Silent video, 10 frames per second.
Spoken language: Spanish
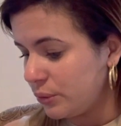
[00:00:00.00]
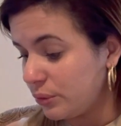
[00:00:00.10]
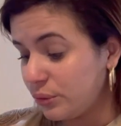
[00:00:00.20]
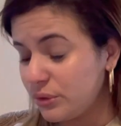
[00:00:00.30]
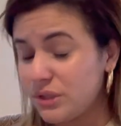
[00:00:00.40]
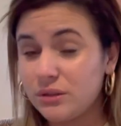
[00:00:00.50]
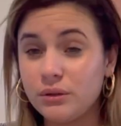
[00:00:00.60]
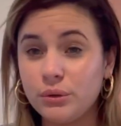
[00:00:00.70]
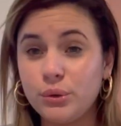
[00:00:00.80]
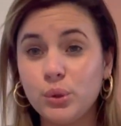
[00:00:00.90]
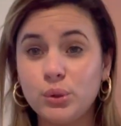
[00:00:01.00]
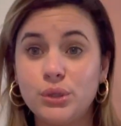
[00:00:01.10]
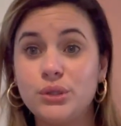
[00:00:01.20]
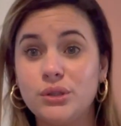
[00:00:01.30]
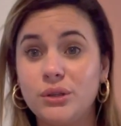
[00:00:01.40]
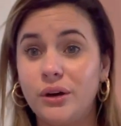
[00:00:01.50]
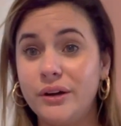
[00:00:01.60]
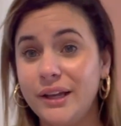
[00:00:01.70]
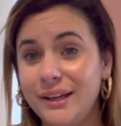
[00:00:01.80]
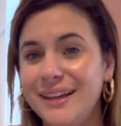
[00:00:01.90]

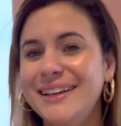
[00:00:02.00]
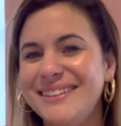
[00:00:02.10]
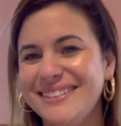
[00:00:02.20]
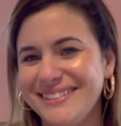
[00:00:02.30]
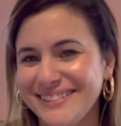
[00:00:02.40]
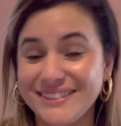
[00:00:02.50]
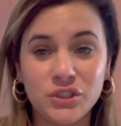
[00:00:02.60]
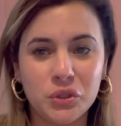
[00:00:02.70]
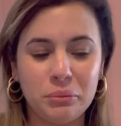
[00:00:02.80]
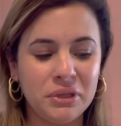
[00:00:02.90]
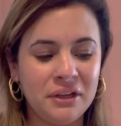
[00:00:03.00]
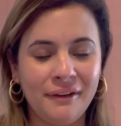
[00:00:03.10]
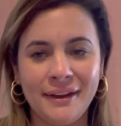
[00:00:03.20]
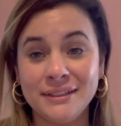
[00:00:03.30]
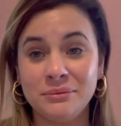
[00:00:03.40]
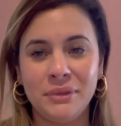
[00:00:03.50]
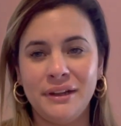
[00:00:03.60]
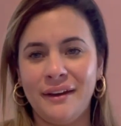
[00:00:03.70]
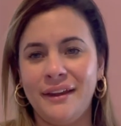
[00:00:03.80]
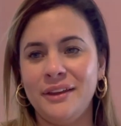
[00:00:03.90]
Goodstone. Yo en mi inglés, mi
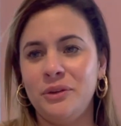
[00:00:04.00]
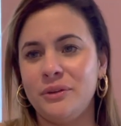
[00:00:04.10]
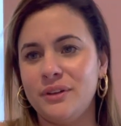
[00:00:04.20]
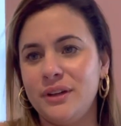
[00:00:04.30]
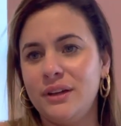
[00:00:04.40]
inglés y yo.